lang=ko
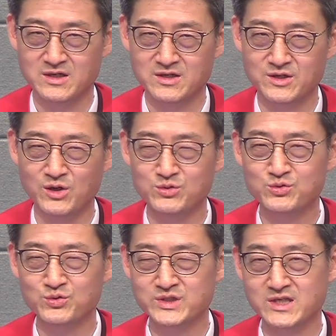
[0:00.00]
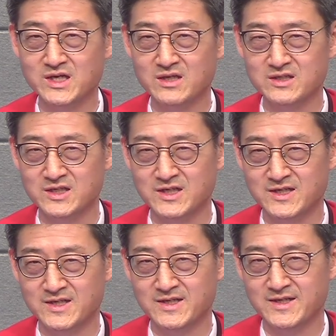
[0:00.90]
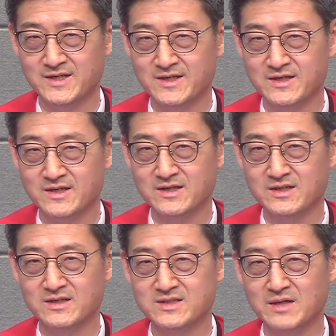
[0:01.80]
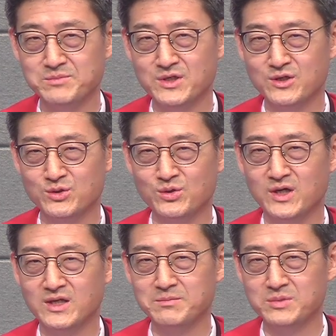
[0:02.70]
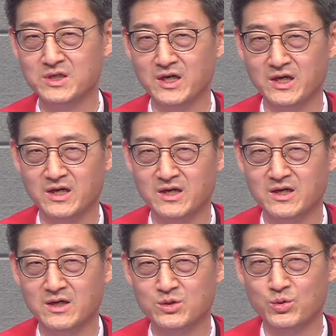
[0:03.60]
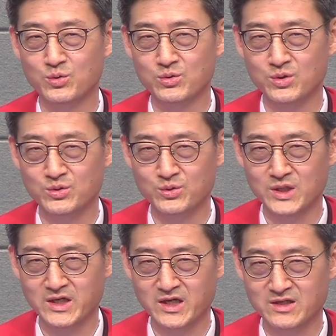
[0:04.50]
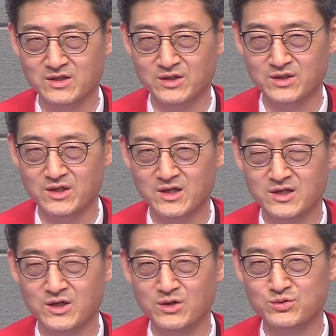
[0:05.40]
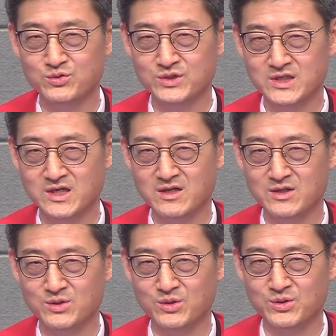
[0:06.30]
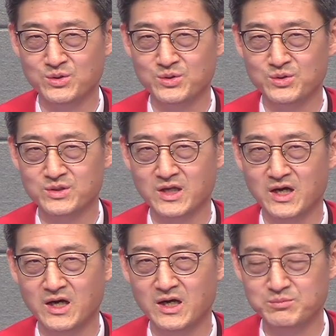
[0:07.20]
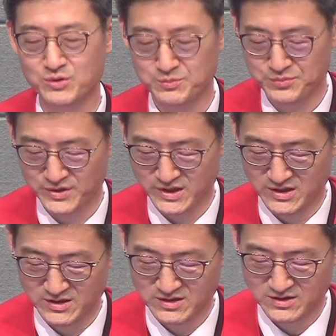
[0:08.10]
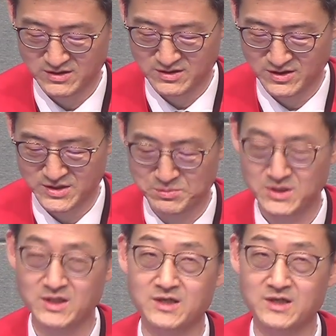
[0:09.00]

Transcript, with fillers: 열두 제자들, 그 3년여 동안 함께 동고동락했던 열두 제자들도 다 뿔뿔이 흩어집니다.